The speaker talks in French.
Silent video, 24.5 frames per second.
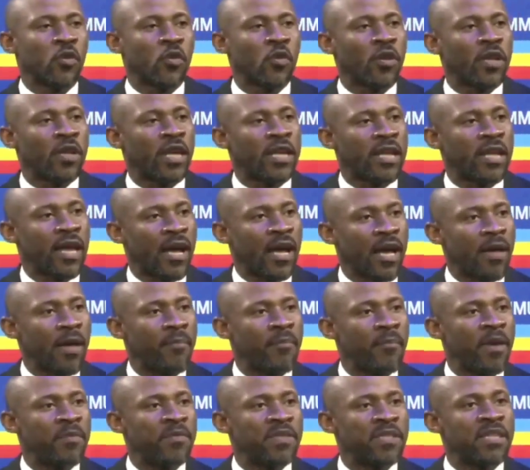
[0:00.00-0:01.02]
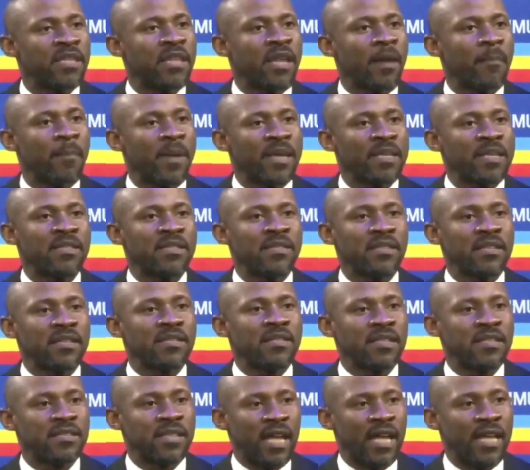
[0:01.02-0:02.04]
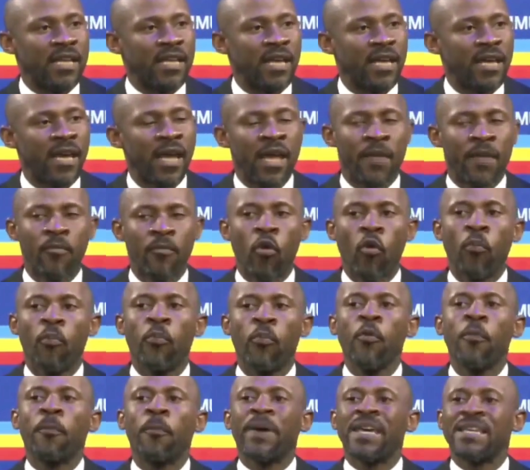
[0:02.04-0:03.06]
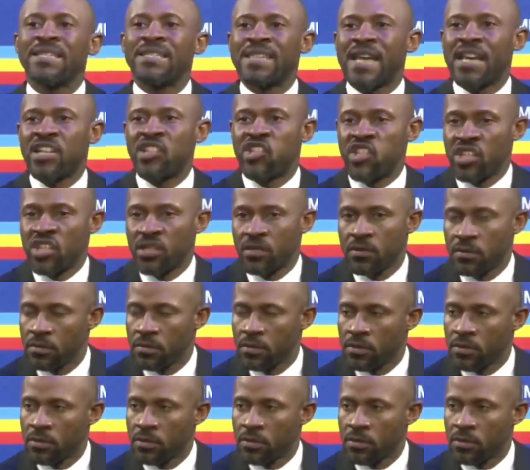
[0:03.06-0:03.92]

Kornainanga, même s'il n'a pas cité ses alliés, mais on peut présager,